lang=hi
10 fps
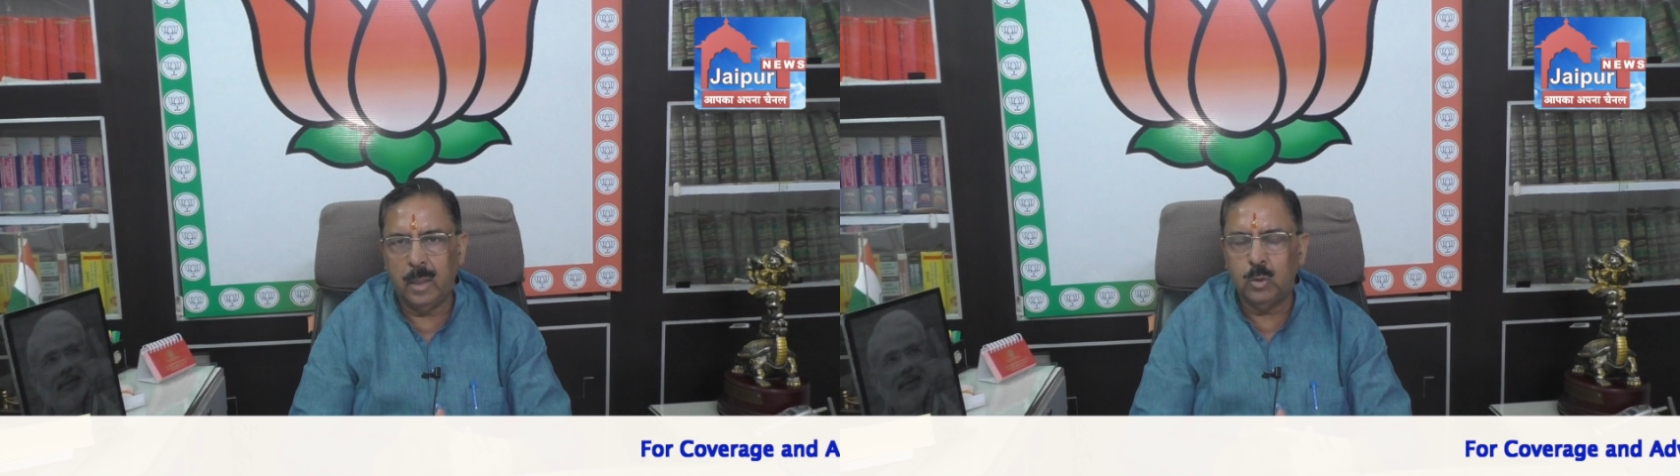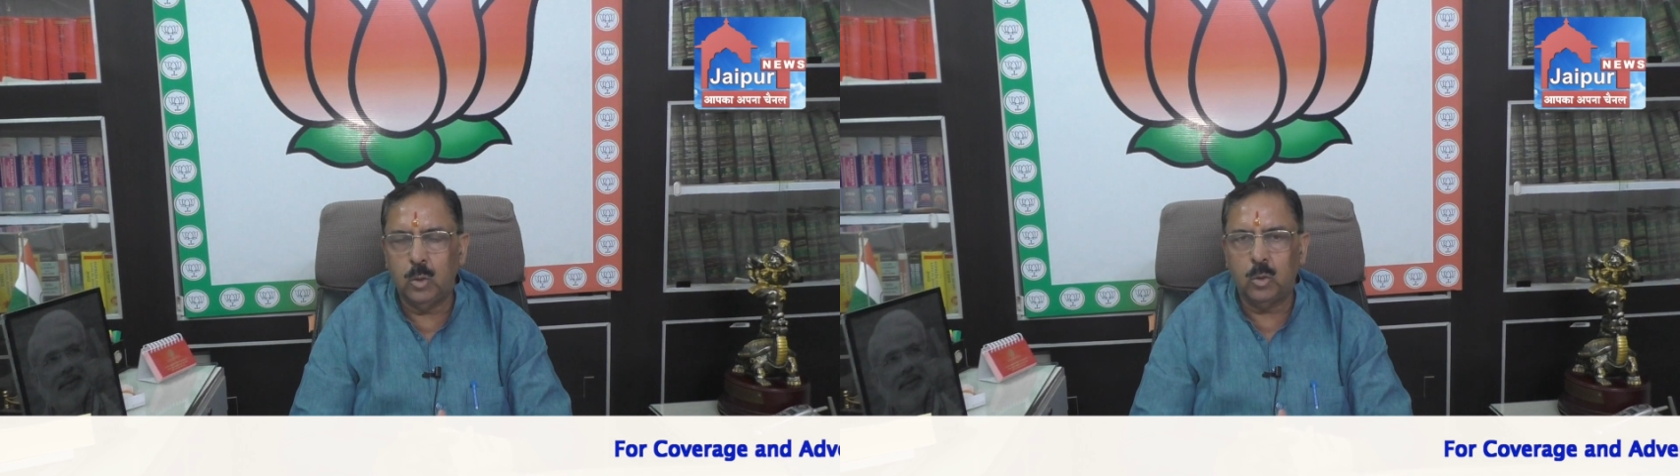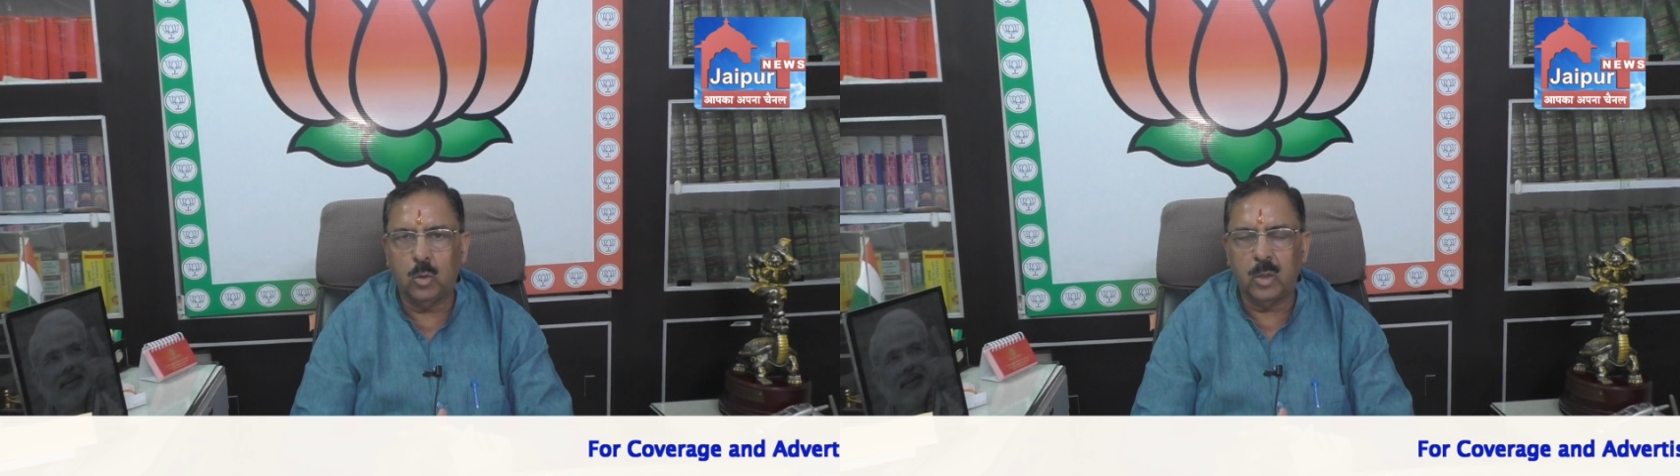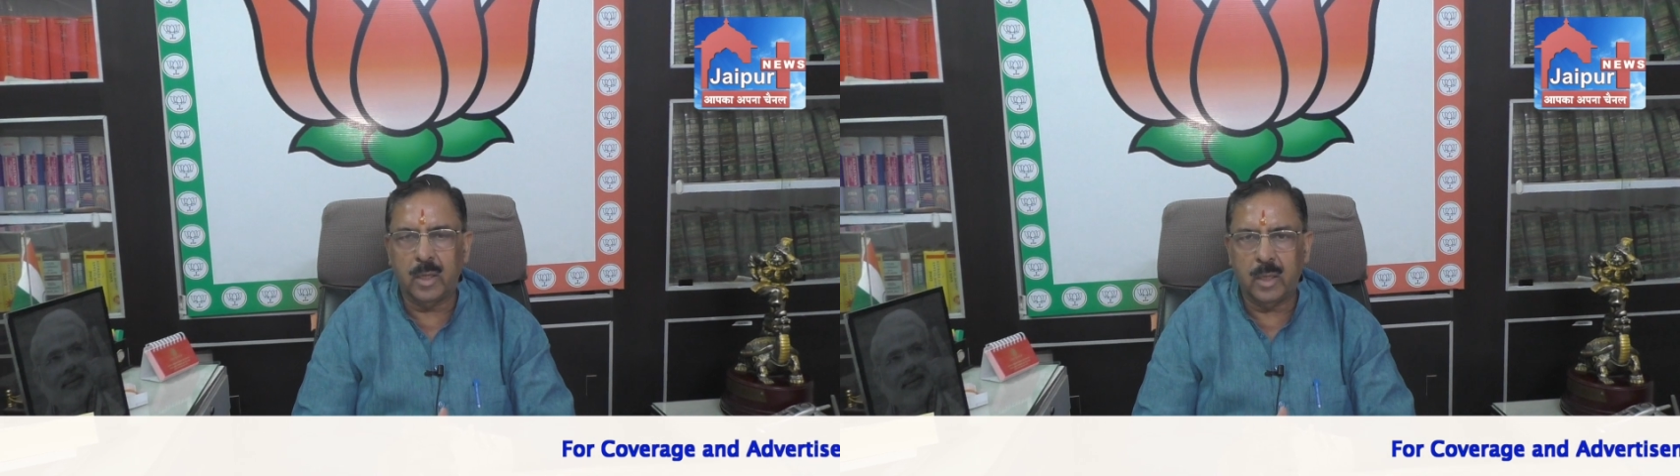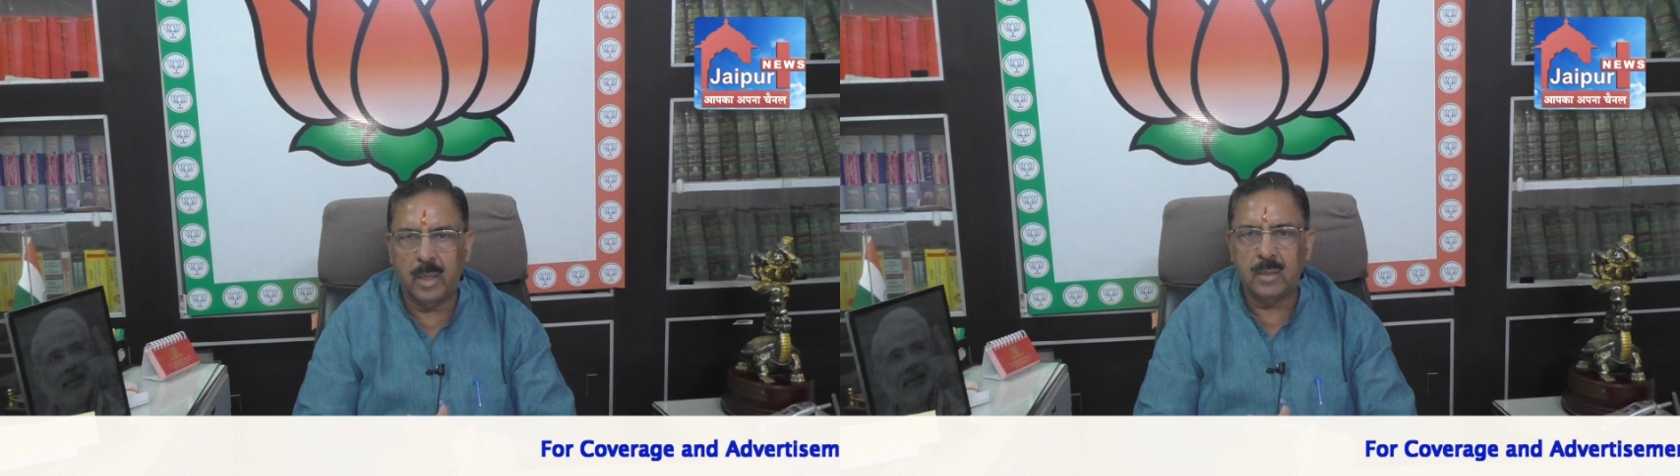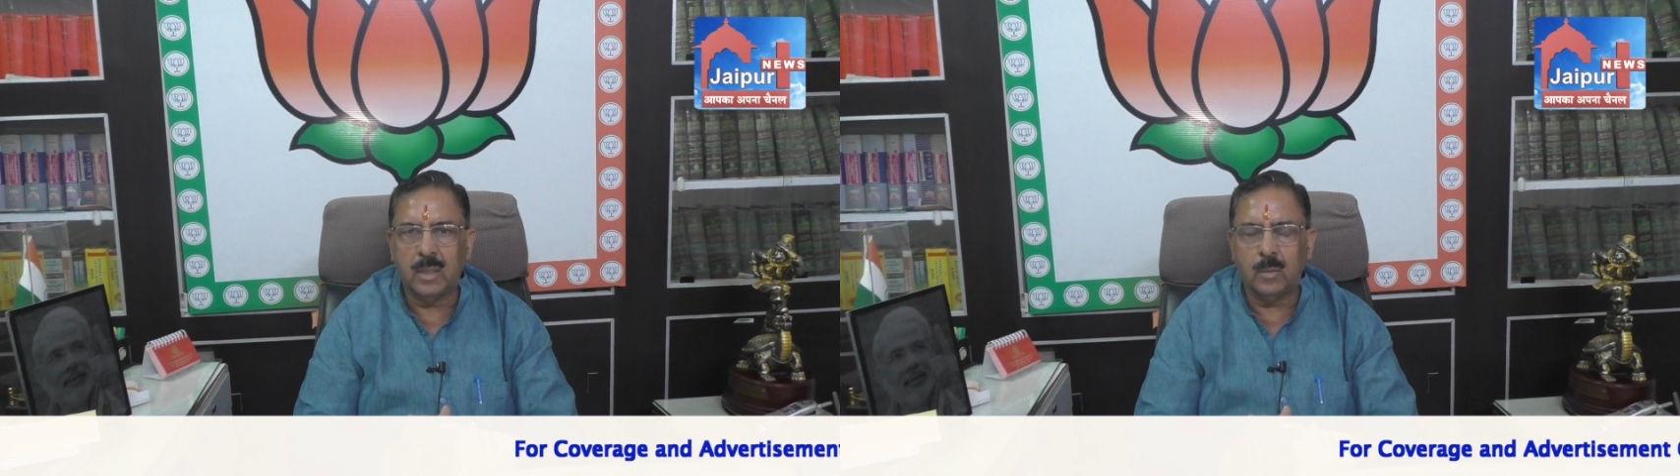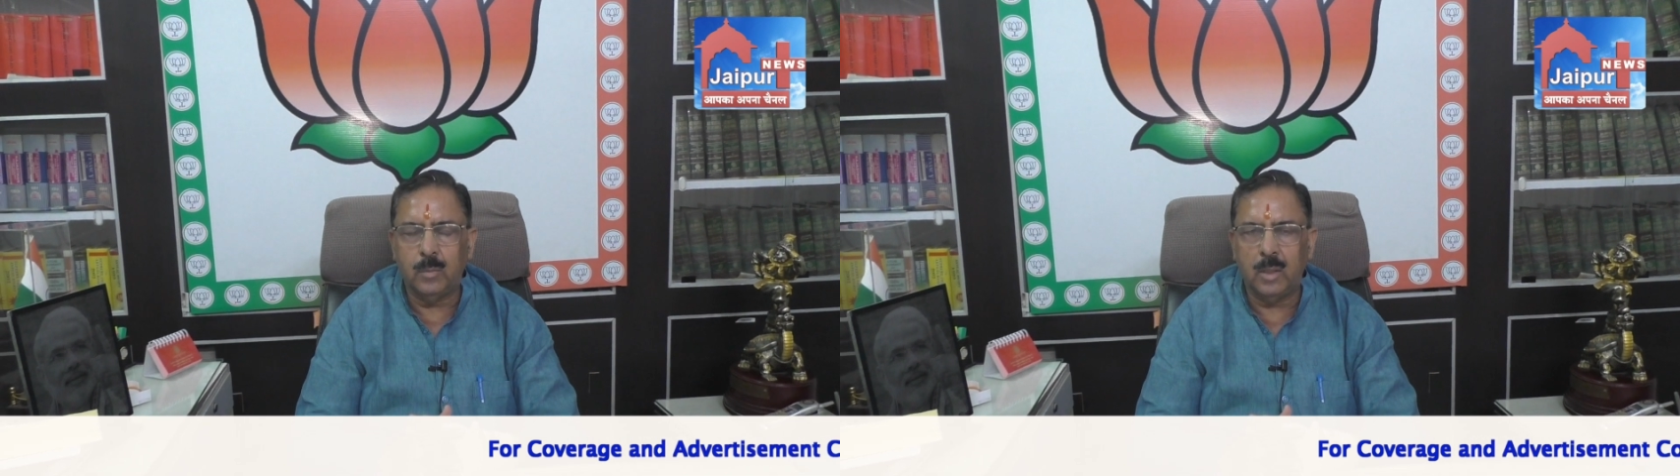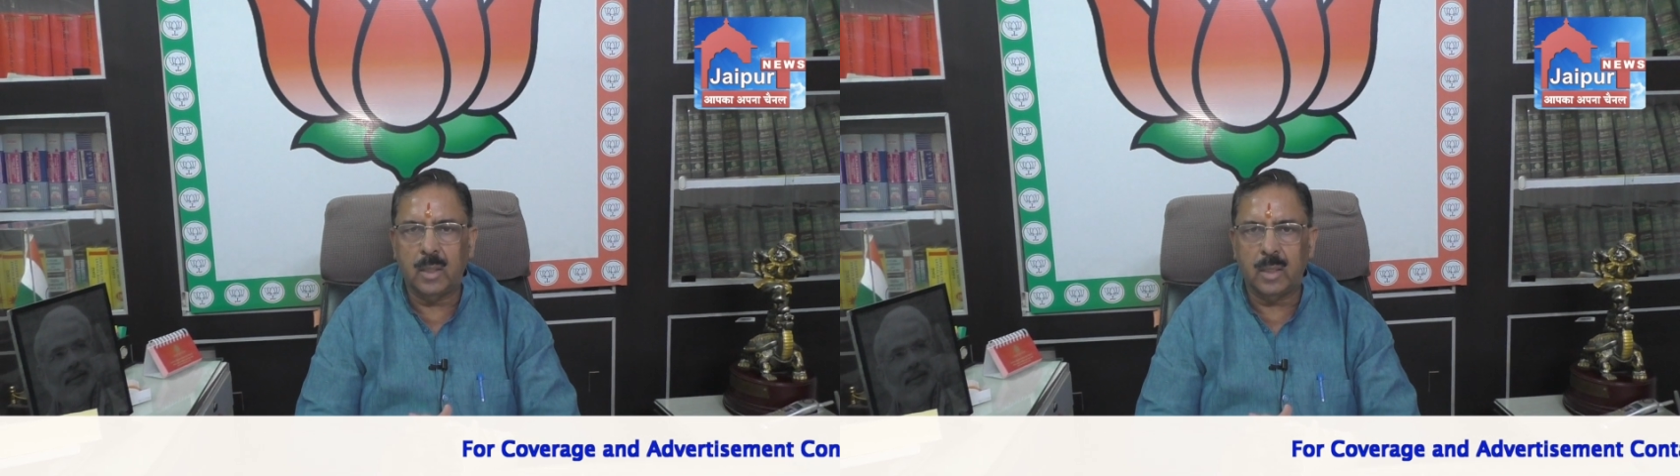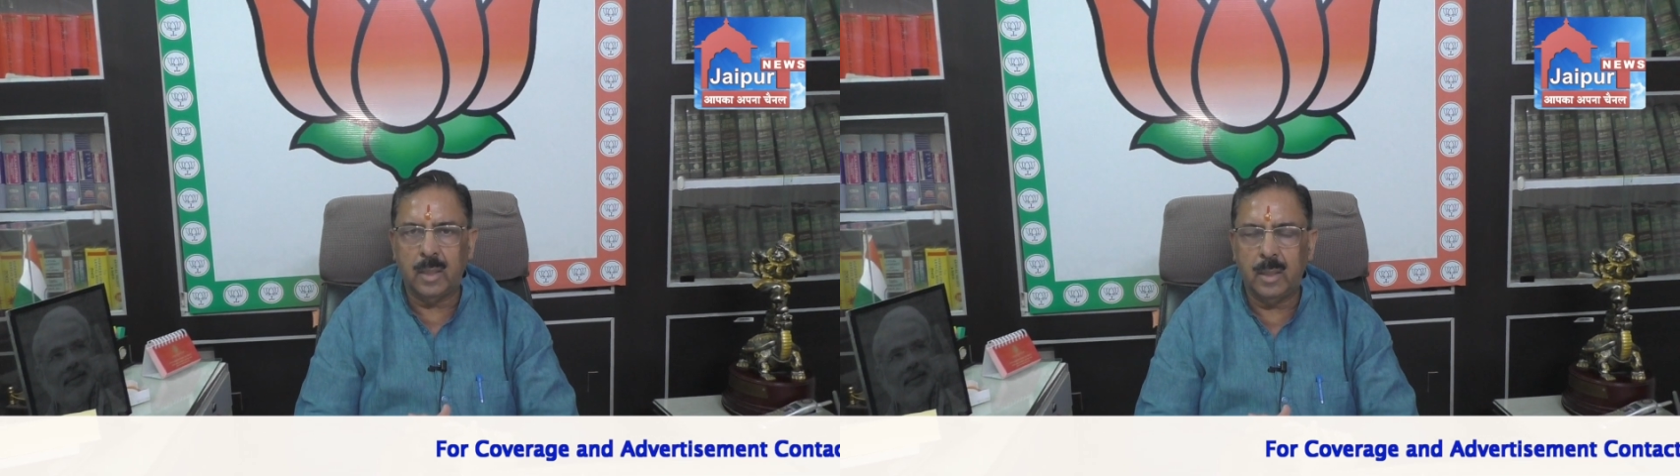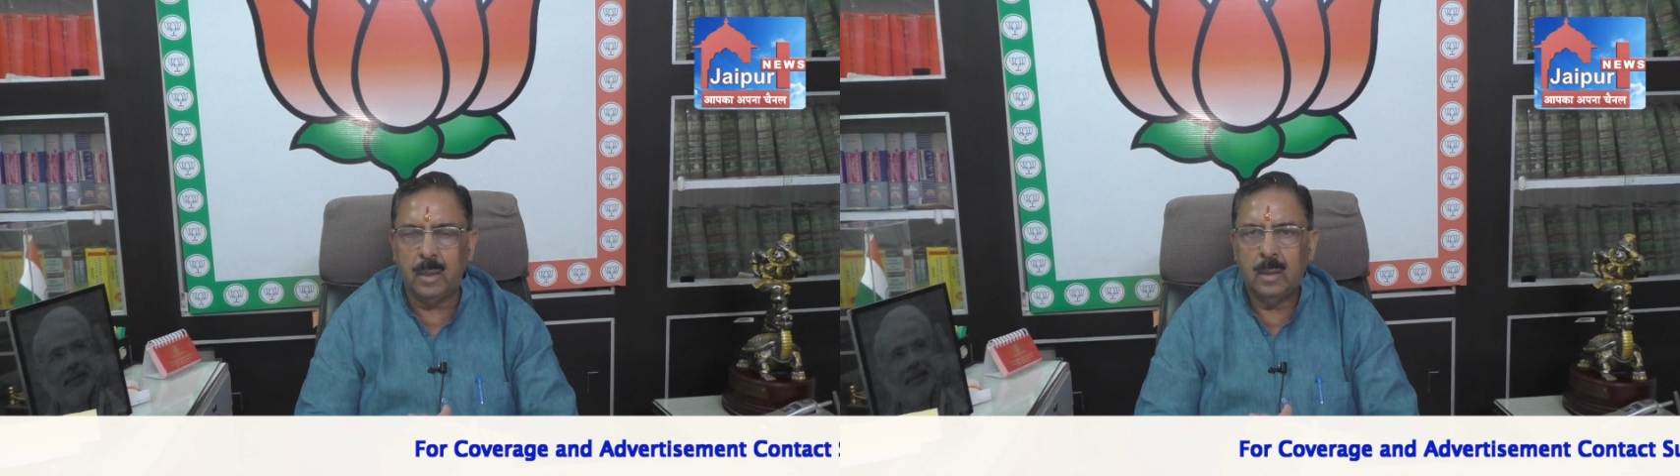एकजुट होकर के एक साथ मिलकर
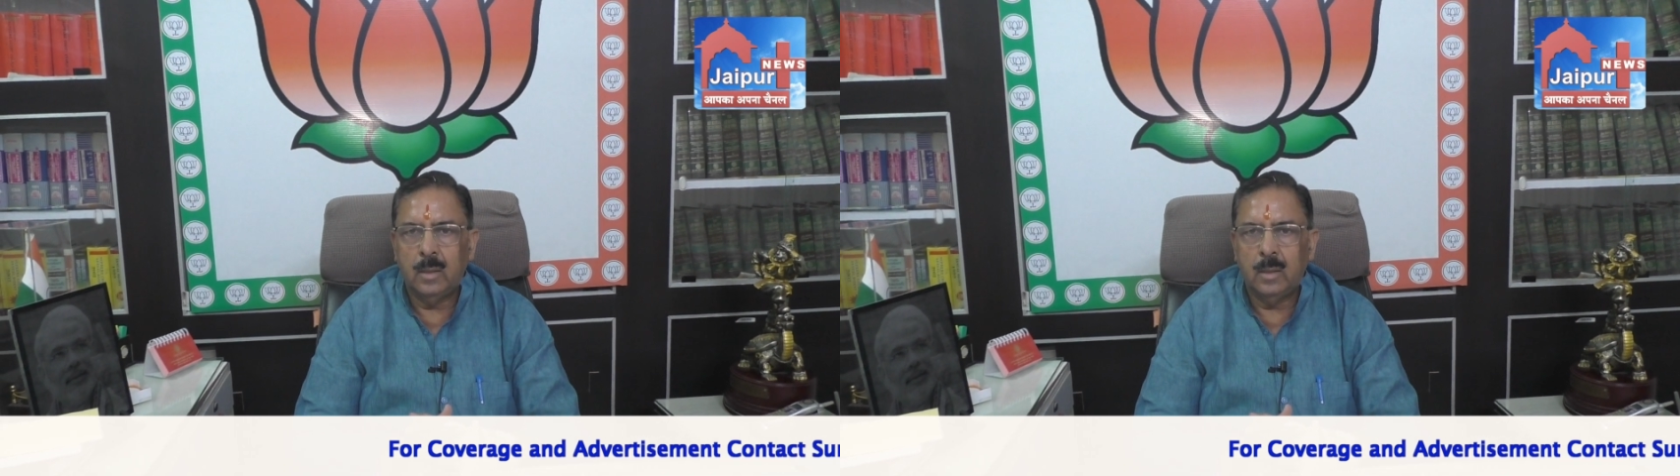के